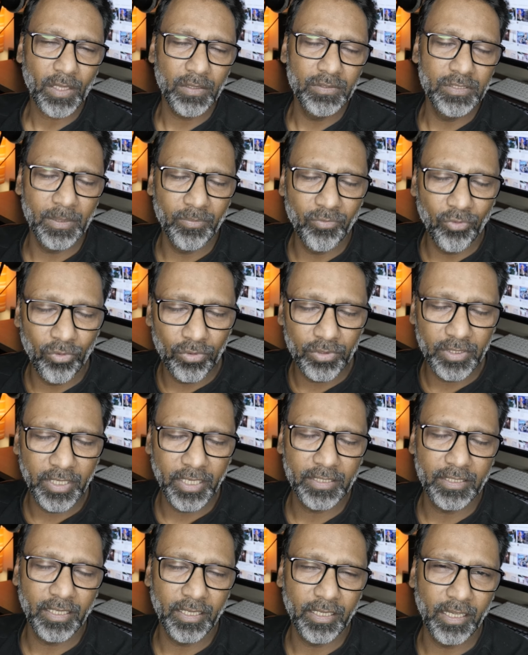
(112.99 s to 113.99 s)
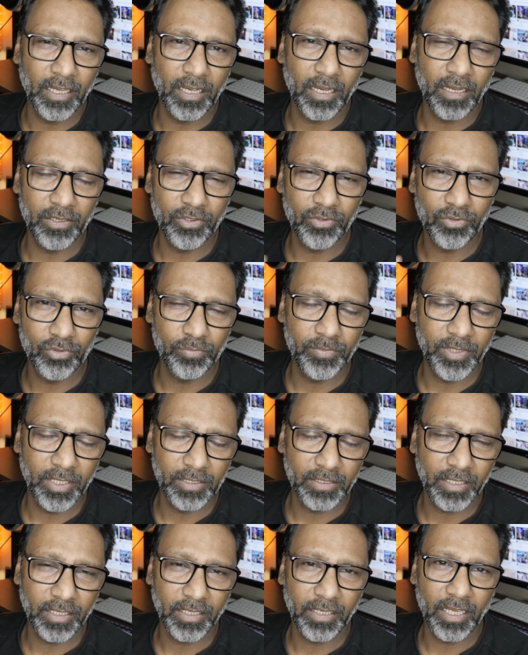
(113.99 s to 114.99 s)
जब वो लोग देखते हैं कि हाँ यूट्यूब
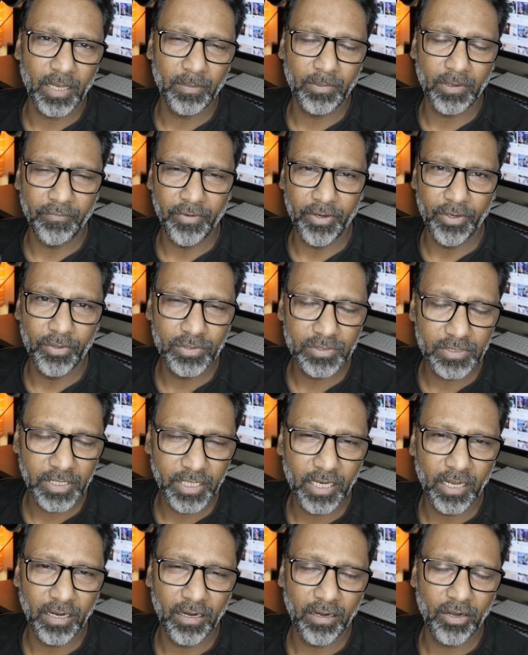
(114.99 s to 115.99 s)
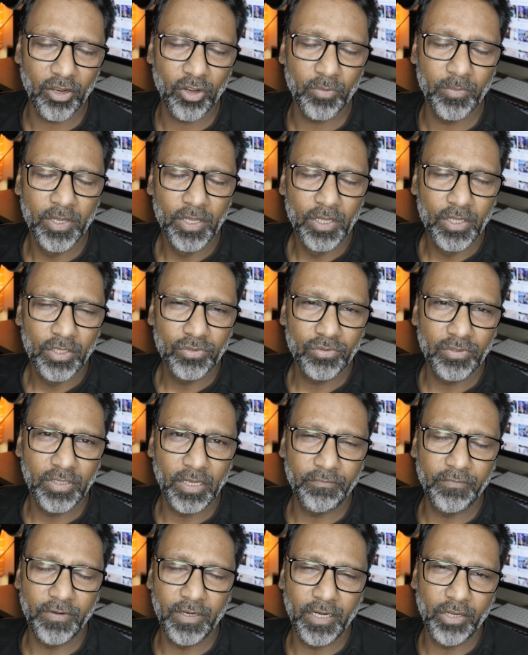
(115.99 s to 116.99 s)
देखते हैं कि आपका वीडियोज़ नहीं डाल रहे हो तो
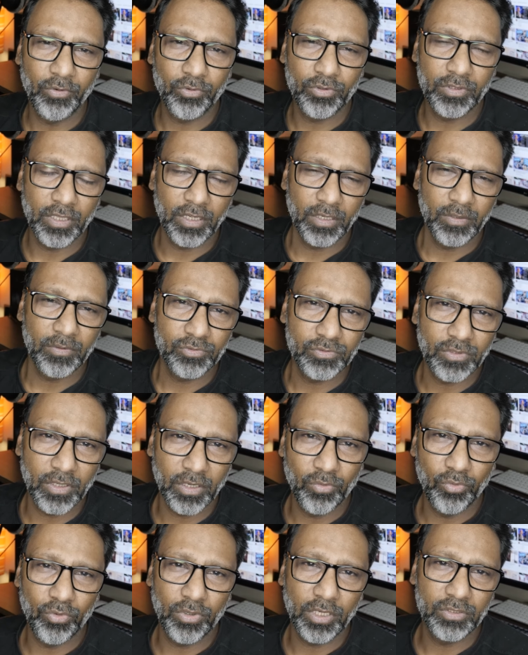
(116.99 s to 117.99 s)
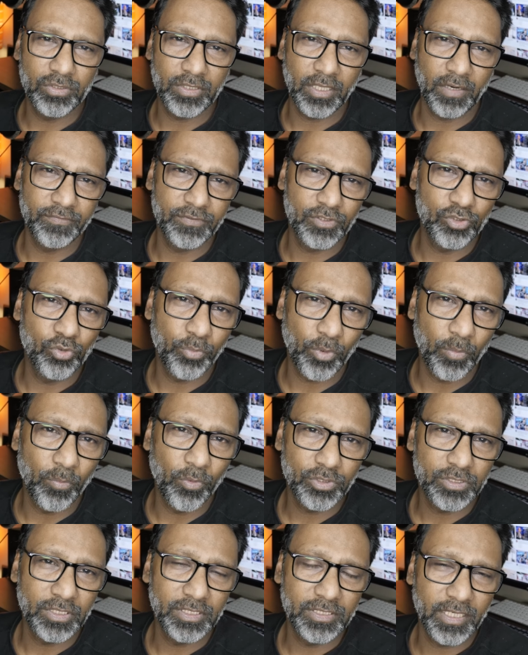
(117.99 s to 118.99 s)
डेफिनेटली उतना उसका उनका तरफ से जो
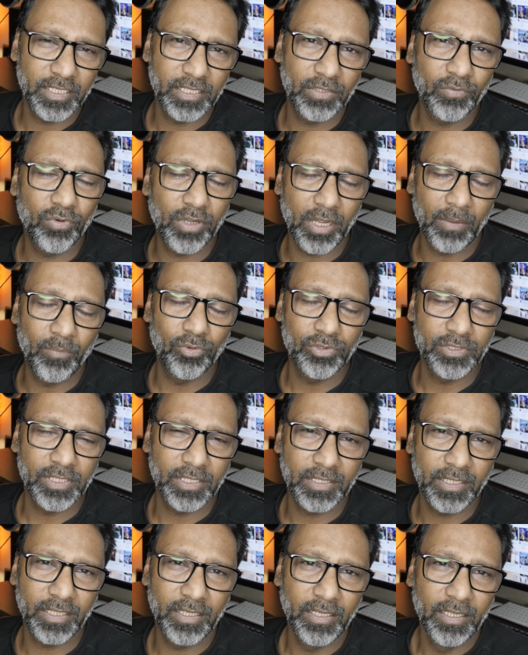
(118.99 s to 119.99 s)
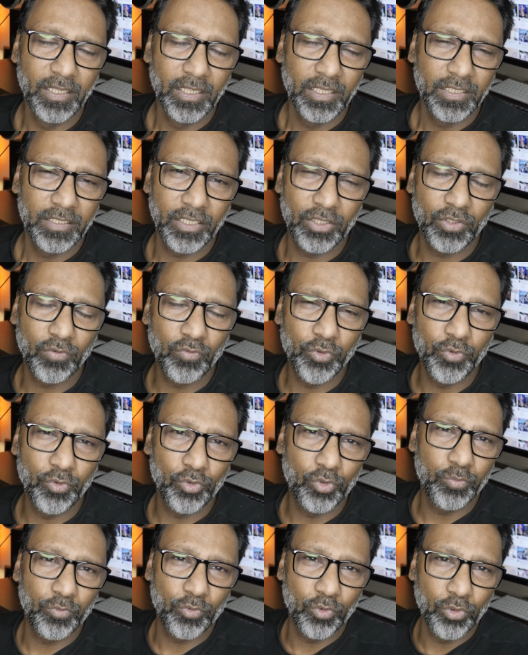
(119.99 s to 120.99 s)
प्रमोशन रहता है वो कम हो जाता है नहीं तो वो
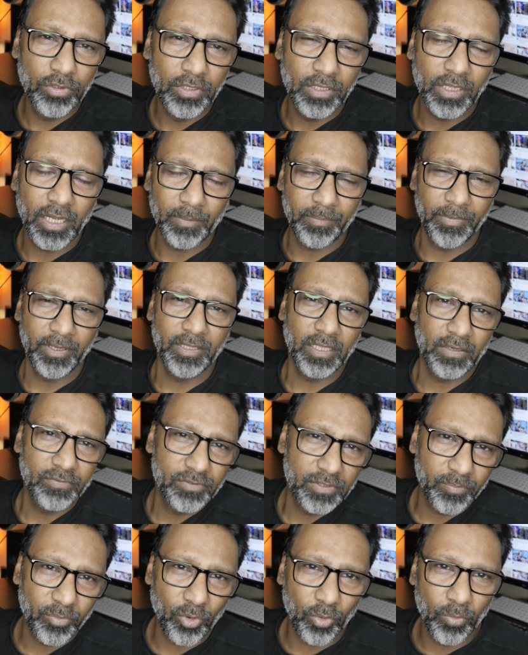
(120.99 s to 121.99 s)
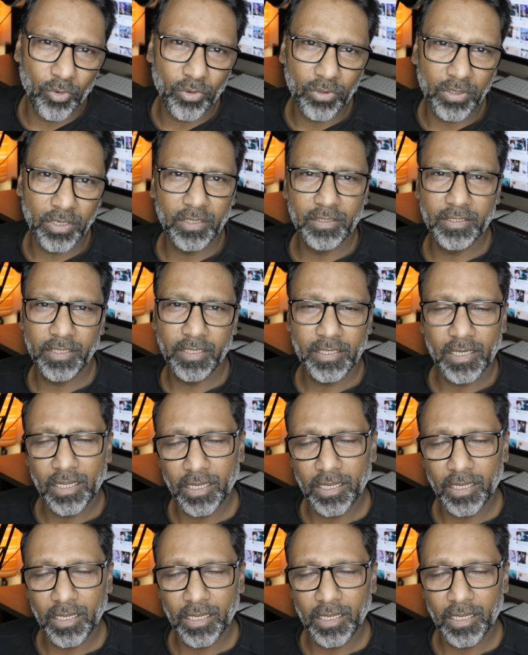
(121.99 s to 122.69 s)
यूट्यूब खुद अपने तरफ से प्रमोट करता है